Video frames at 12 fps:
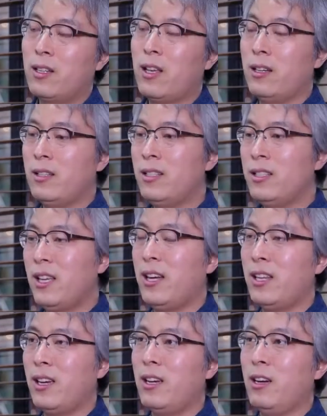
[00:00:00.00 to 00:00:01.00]
그렇게
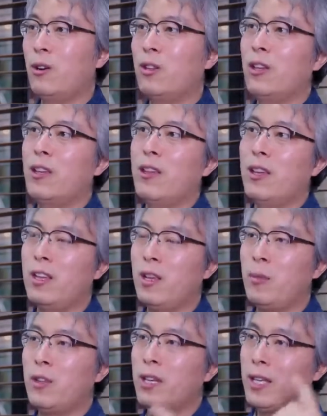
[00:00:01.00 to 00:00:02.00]
의지하니까 어떤 게
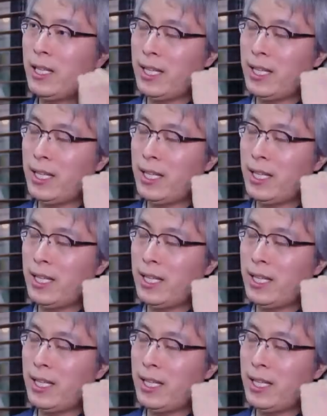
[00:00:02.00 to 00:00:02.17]
생기냐면